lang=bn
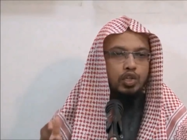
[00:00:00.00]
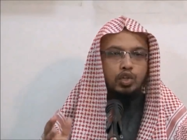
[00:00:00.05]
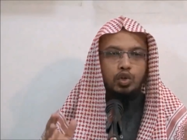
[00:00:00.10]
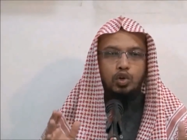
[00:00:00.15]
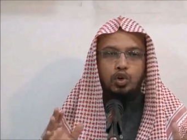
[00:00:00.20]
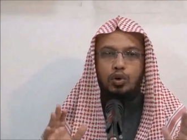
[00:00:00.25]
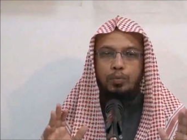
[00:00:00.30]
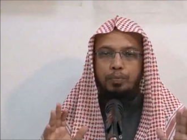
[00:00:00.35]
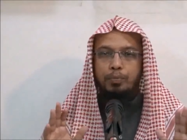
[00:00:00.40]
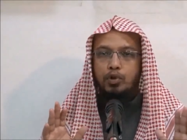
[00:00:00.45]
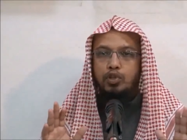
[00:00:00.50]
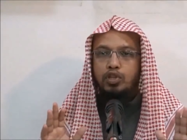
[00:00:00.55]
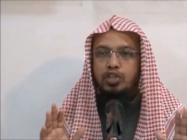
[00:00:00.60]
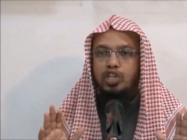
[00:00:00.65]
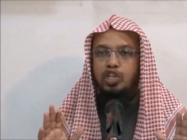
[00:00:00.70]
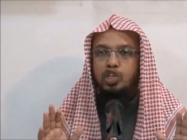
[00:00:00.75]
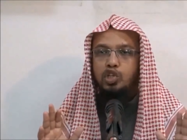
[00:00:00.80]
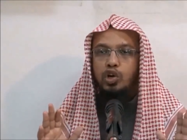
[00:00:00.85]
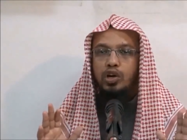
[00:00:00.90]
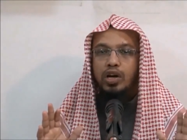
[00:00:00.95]
তো
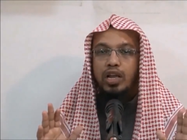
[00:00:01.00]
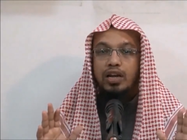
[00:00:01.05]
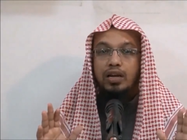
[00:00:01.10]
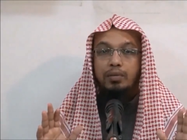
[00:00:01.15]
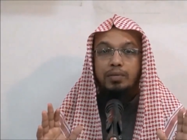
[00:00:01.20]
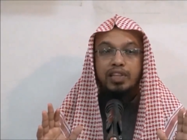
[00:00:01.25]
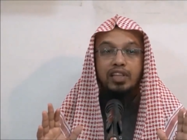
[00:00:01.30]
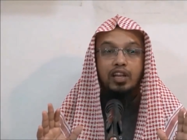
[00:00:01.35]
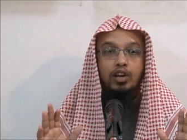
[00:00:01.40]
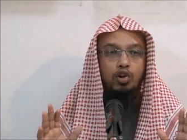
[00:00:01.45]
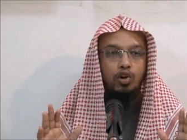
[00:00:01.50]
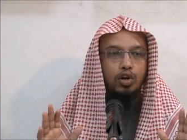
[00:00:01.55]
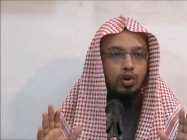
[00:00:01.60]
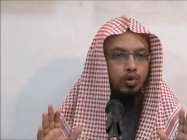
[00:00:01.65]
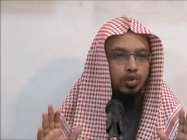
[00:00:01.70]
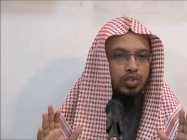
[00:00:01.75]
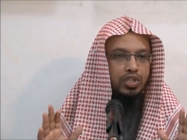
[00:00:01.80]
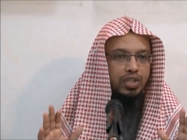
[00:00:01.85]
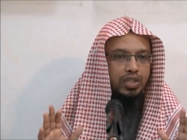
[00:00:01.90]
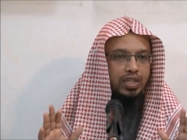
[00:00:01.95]
প্রতিদিন সকালে এটা বান্দার করা
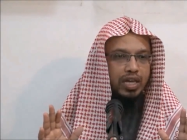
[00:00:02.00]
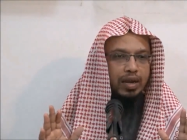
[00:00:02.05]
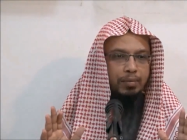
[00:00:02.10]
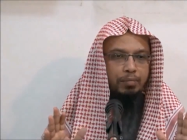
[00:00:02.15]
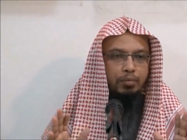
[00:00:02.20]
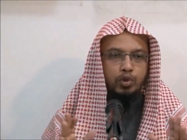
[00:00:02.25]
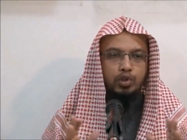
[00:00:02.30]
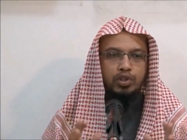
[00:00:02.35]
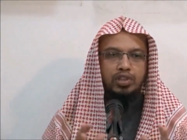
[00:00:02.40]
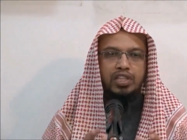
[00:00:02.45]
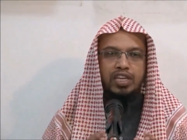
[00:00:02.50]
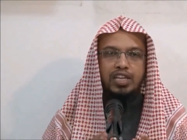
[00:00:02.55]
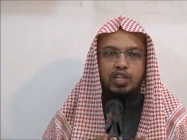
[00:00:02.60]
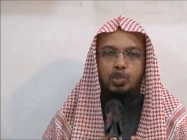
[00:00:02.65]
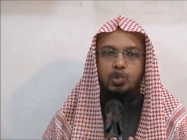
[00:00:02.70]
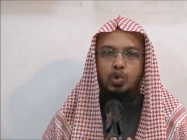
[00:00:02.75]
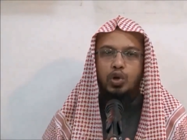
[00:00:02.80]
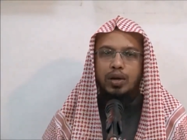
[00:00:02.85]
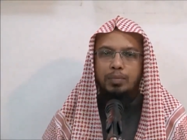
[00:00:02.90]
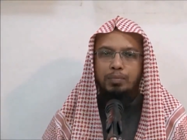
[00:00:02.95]
উচিত আর প্রত্যেক
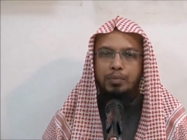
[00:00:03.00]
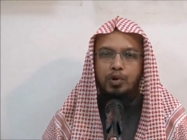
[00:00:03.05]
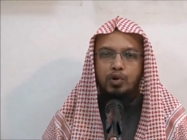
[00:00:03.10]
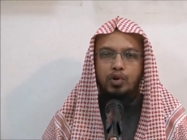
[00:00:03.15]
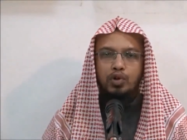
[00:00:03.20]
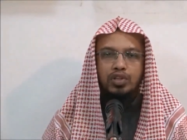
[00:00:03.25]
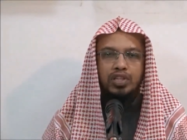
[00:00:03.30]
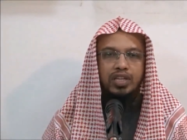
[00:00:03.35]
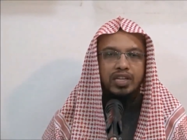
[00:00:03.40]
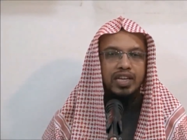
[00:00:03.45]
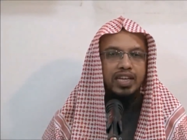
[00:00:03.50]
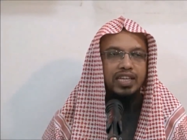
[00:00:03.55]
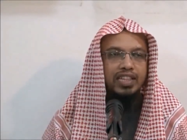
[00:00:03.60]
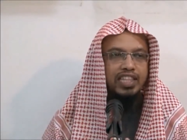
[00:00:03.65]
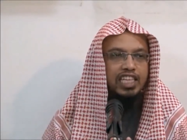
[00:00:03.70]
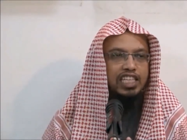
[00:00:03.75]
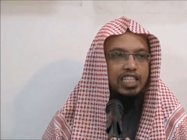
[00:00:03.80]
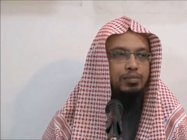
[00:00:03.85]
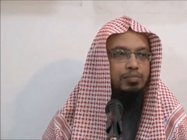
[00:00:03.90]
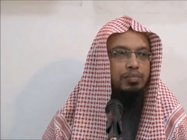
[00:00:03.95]
জোড়ার পক্ষ থেকে
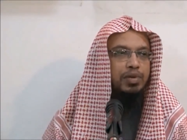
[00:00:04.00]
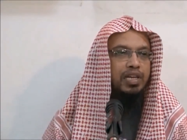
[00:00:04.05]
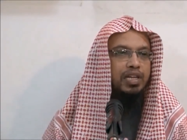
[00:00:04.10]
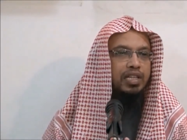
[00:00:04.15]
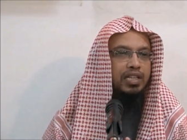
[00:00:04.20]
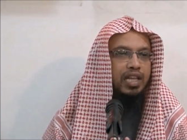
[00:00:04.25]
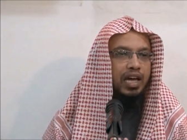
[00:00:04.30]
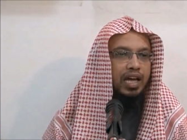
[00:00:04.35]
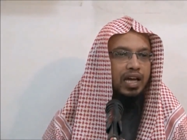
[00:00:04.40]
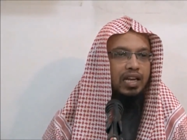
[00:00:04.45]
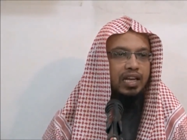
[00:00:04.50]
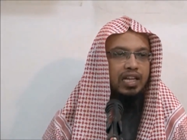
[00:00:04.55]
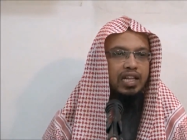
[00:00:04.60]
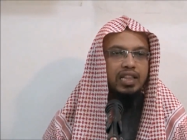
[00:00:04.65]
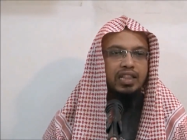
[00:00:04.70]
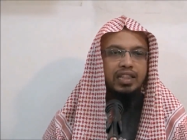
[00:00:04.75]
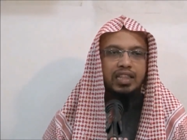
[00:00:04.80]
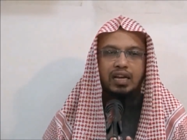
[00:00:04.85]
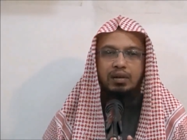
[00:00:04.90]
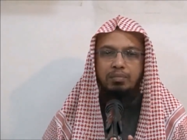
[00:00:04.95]
তাসবি
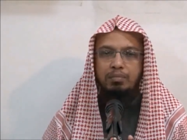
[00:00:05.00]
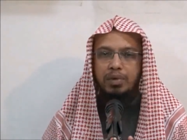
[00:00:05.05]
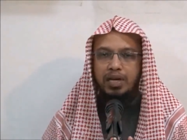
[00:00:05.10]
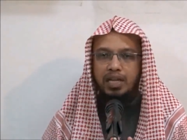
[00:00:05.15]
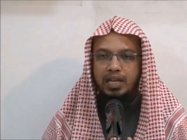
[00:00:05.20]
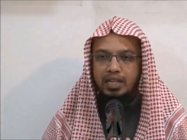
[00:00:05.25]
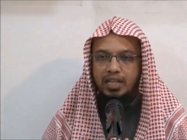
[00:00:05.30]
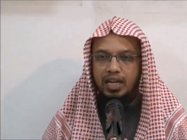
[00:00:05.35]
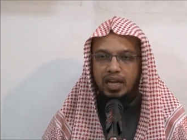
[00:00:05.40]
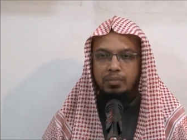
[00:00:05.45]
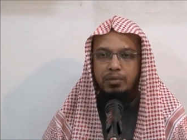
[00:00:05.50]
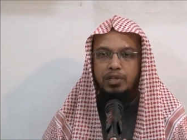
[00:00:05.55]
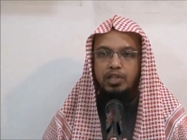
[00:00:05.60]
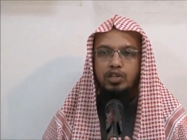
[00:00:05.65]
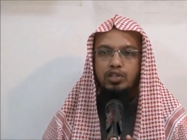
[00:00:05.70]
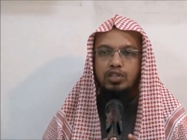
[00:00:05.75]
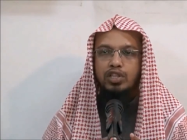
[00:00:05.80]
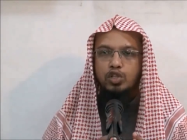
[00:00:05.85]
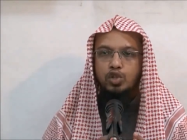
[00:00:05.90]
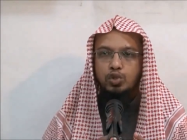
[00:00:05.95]
তাহলিল তাকবীর
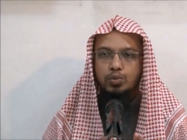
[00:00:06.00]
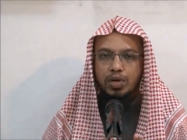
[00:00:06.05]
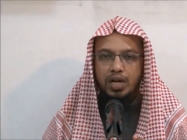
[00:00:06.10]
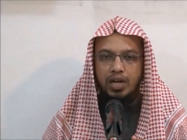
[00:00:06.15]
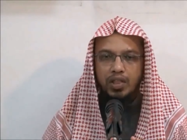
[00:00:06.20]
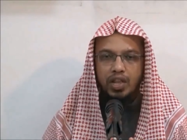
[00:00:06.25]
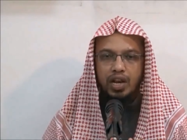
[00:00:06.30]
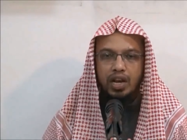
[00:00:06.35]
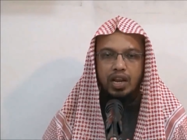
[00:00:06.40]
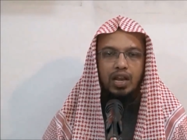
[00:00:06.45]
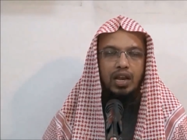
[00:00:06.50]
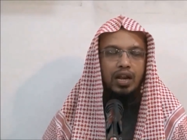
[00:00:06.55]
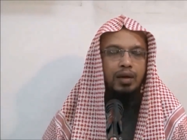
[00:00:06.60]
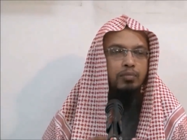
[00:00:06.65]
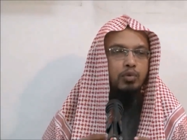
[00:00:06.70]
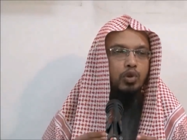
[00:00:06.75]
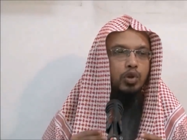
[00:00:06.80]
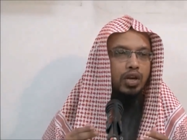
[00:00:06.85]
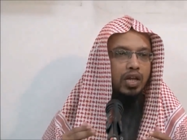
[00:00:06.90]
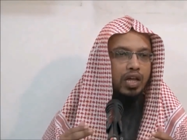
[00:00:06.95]
তাহমিদার তাসুহান আল্লাহ
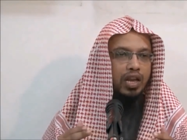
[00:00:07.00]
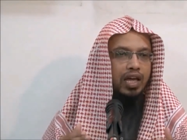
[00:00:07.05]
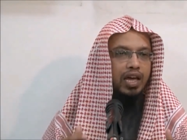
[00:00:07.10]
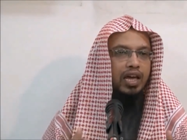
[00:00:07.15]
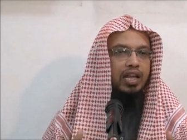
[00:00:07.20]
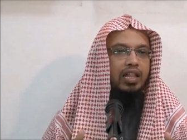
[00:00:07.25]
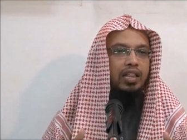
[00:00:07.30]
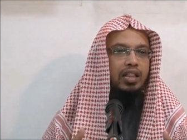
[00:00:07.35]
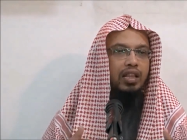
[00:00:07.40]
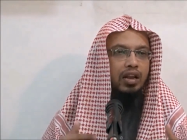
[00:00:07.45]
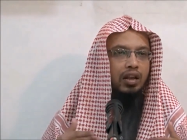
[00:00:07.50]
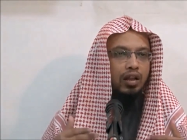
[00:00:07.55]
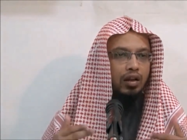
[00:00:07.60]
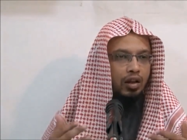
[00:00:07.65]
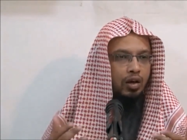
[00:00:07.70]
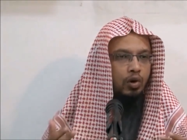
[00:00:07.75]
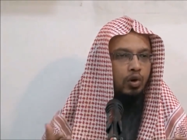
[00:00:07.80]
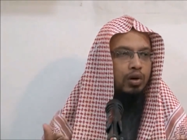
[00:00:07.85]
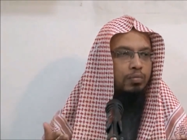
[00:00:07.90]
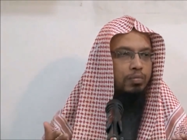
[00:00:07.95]
আলহামদুলিল্লাহ আল্লাহ
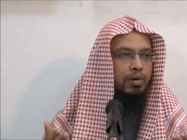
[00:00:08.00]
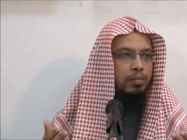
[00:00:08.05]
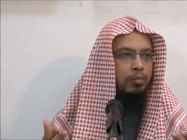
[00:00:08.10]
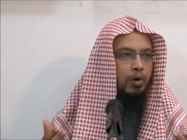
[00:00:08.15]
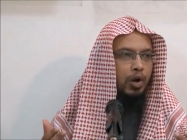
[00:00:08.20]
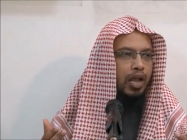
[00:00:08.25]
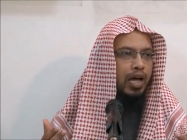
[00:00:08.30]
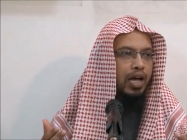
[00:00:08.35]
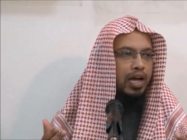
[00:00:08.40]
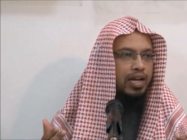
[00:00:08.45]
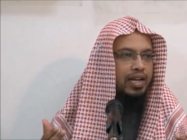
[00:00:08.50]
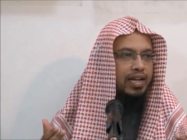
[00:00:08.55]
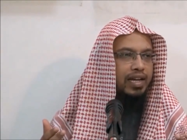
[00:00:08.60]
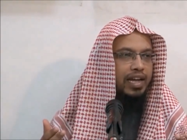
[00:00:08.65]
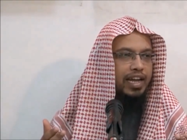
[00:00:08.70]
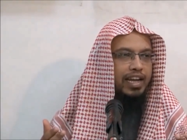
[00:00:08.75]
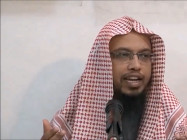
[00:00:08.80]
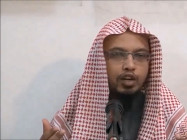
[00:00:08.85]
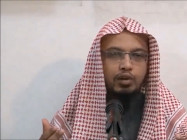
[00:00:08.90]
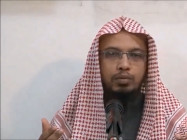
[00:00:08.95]
আল্লাহ আকবর বলা
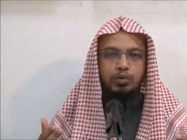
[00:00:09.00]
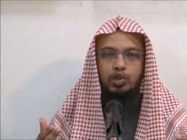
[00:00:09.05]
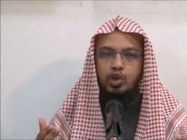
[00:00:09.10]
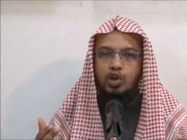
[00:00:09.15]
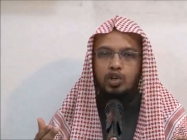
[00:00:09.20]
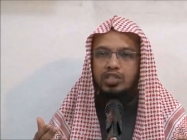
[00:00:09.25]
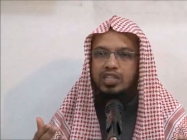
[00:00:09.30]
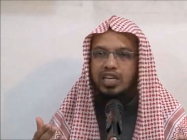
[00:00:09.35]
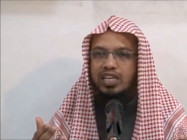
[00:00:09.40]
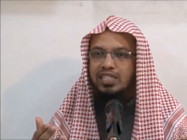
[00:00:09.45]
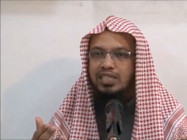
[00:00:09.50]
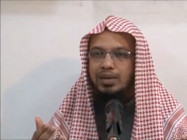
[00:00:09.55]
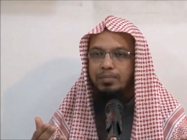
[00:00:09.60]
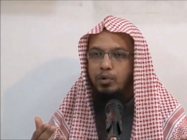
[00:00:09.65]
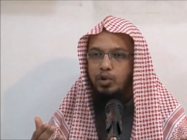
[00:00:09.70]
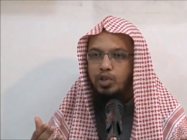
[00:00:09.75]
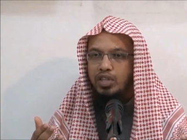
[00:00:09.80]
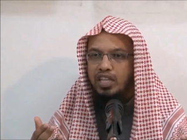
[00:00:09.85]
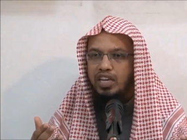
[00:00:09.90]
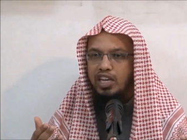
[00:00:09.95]
এটা খুব সহজ কাজ না
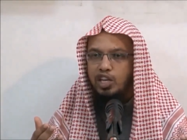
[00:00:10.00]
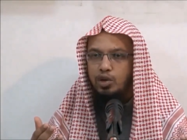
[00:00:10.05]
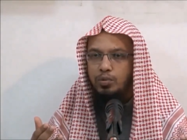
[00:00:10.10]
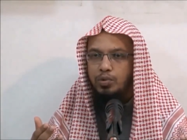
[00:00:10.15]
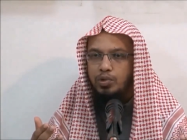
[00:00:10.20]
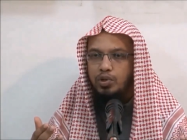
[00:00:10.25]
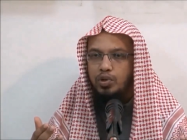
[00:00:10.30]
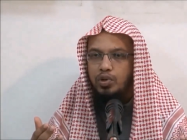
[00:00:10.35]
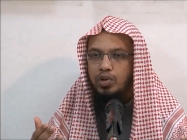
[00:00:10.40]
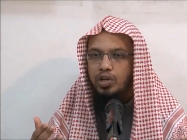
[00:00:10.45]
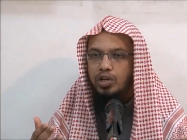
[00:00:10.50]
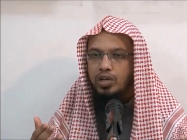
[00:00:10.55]
প্রতিদিন নিয়মিত